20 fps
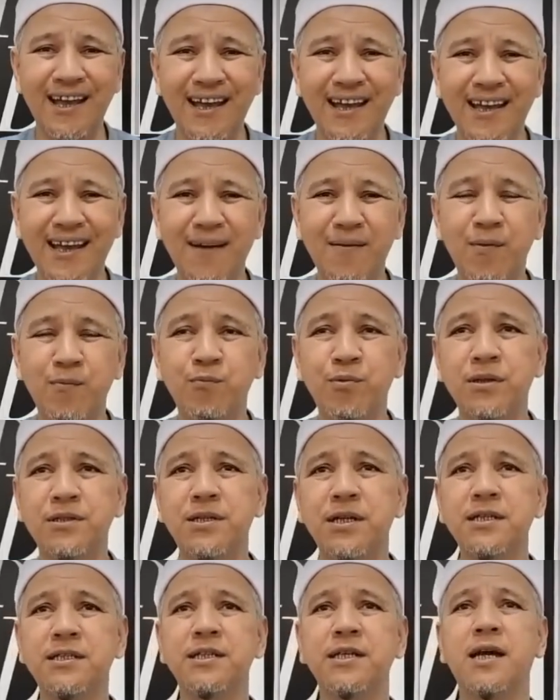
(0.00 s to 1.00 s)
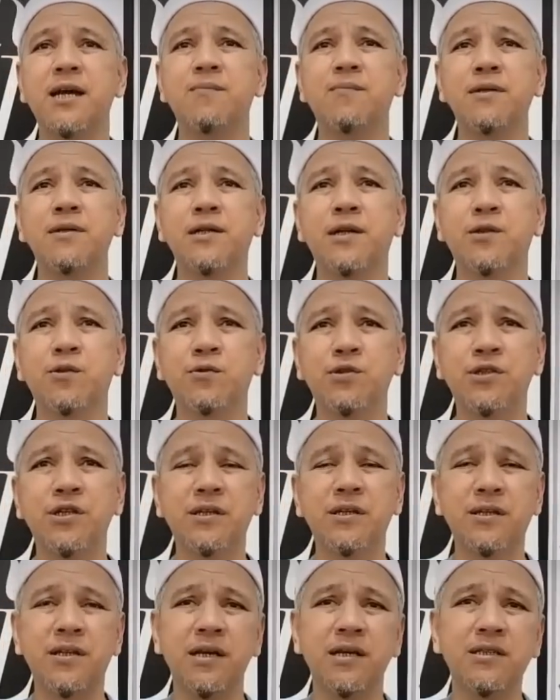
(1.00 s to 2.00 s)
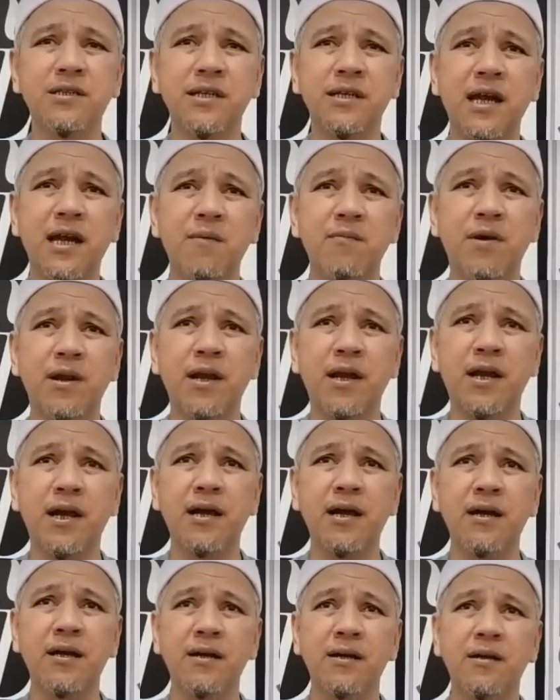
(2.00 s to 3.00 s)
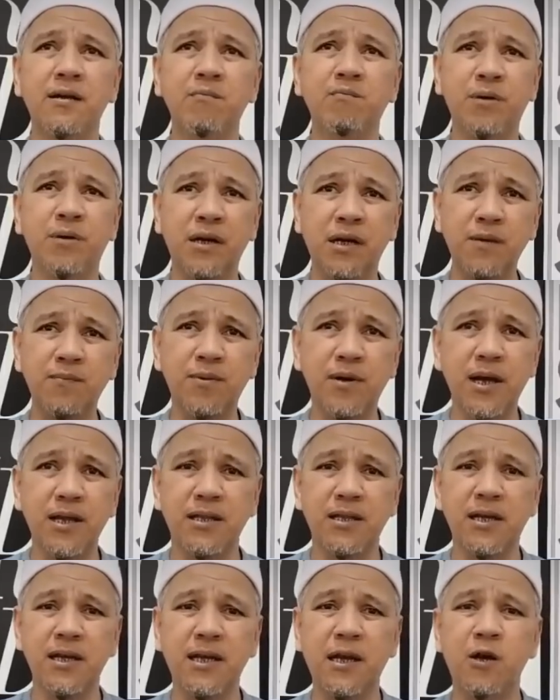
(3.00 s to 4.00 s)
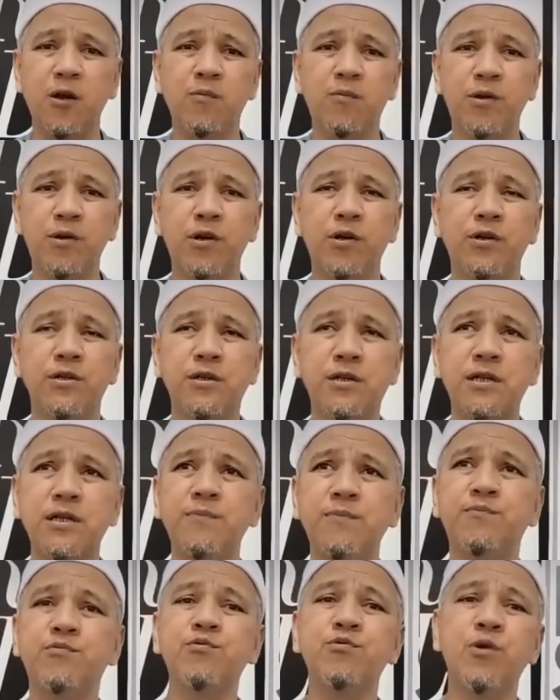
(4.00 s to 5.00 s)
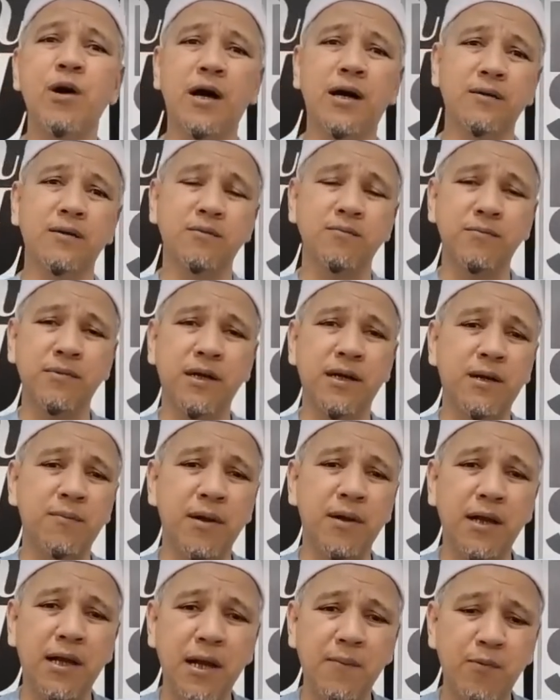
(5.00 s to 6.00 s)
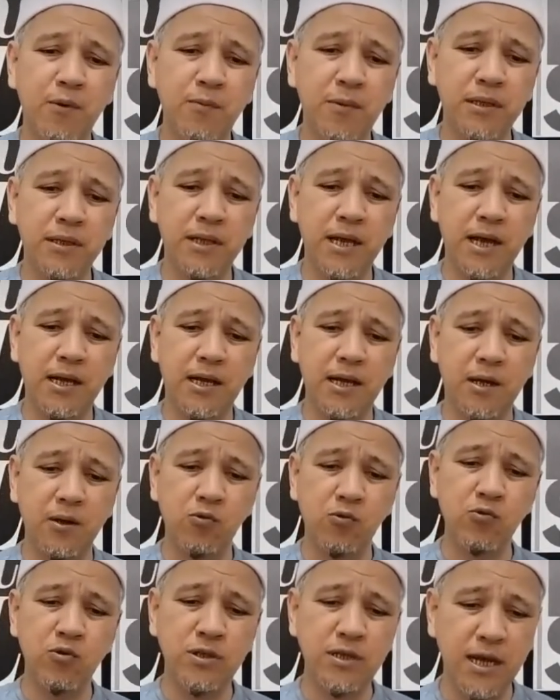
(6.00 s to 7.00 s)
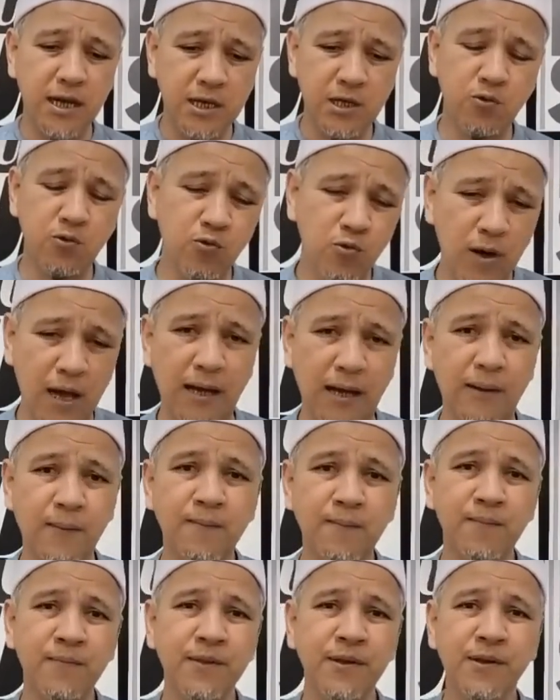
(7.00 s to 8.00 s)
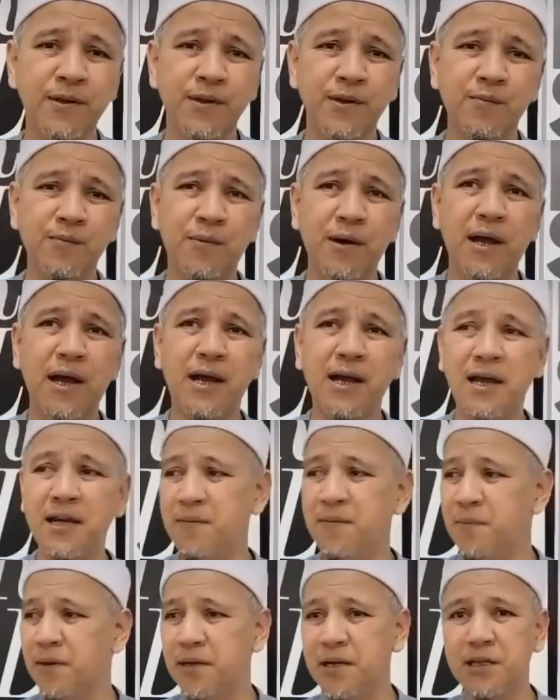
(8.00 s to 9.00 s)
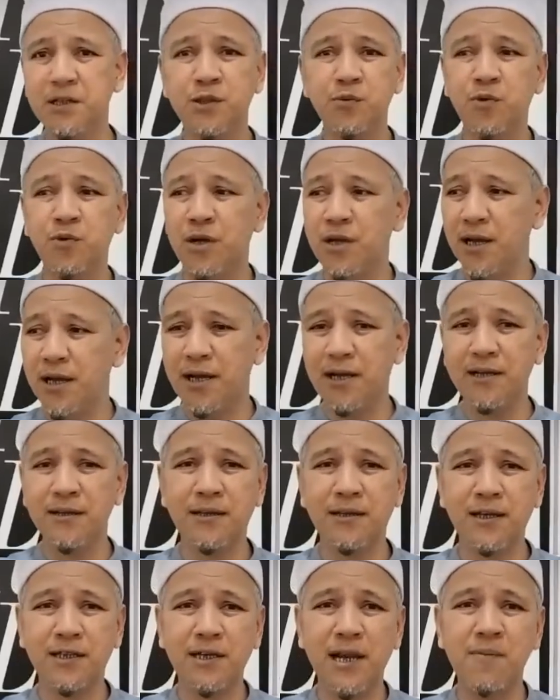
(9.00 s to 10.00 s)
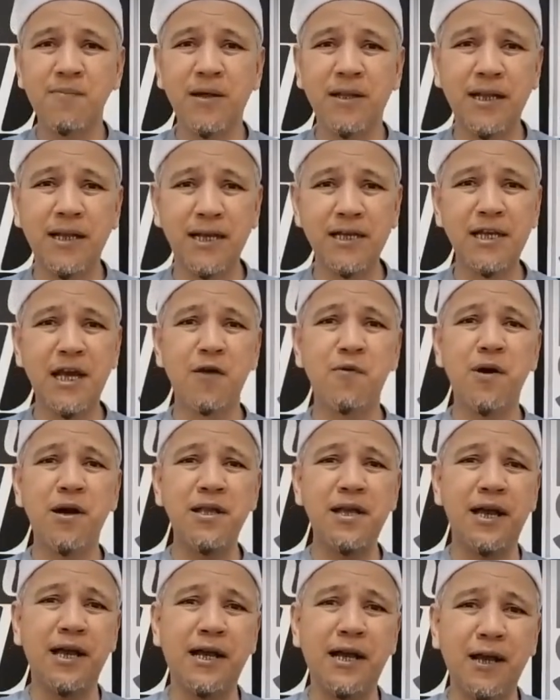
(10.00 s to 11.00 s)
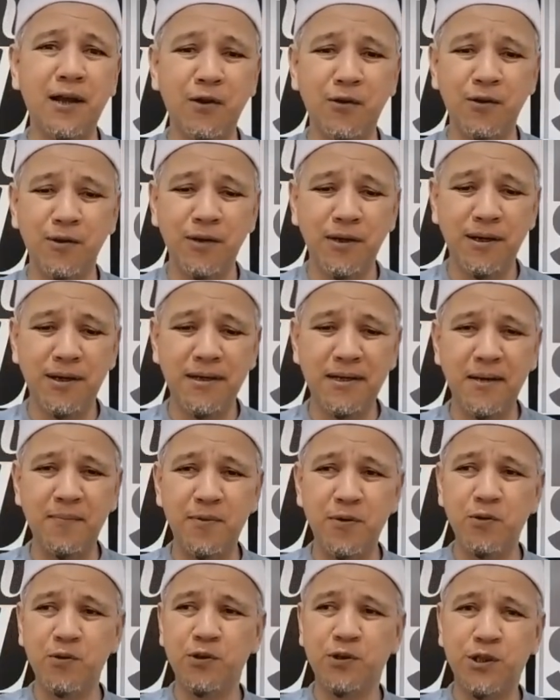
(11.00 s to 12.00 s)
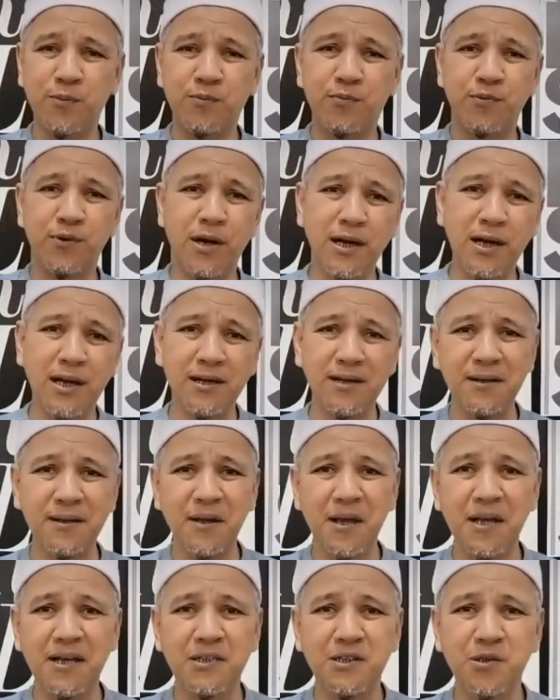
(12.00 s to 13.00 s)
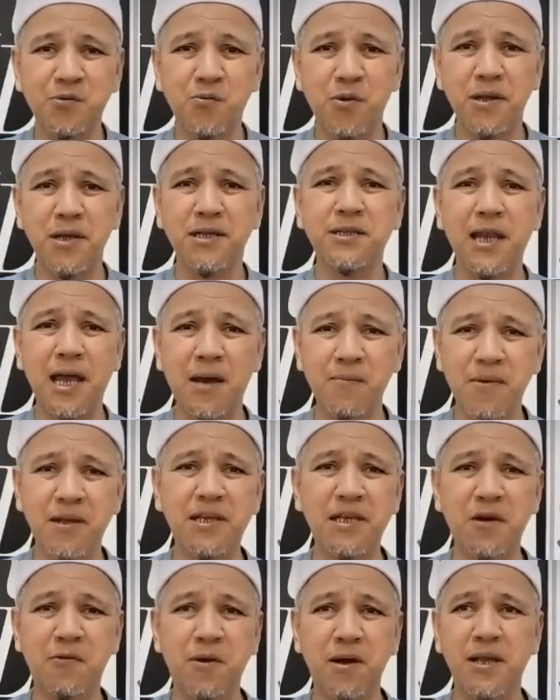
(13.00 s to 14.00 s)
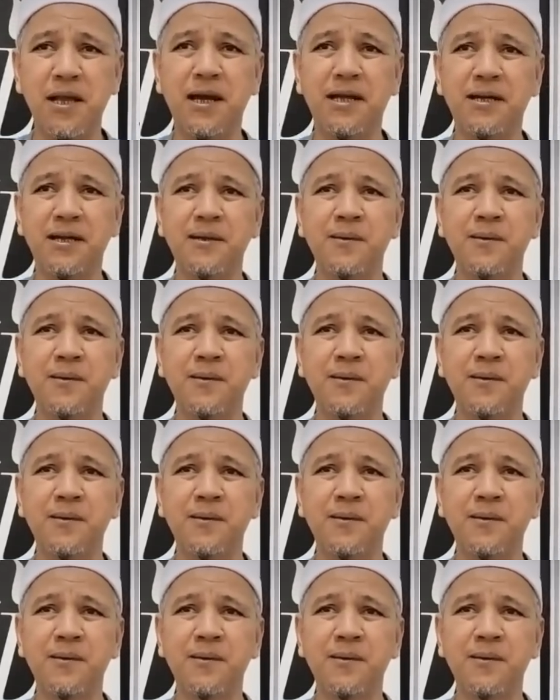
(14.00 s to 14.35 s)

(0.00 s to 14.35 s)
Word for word: Ya, membuat seisi kapal jatuh cinta sehingga mereka berkeberatan kalau beliau dibuang. Mereka pun minta agar undian diulang. Bayangkan nih padahal semuanya kan terselamatkan nyawanya. Kalau Nabi Yunus dibuang kan semuanya selamat nyawanya.